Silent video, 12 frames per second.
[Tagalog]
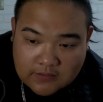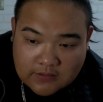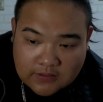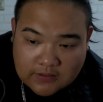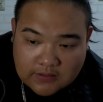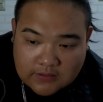
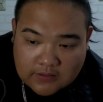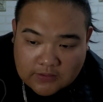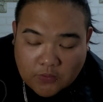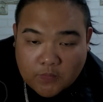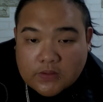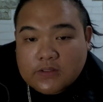ah,
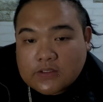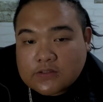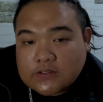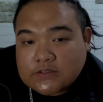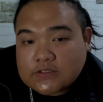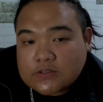knowing that
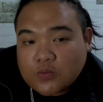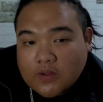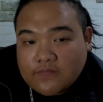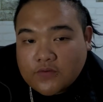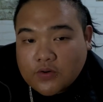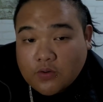it's a
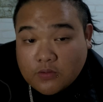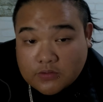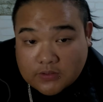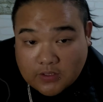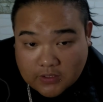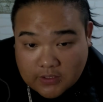
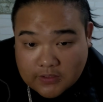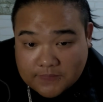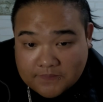12-year-old car,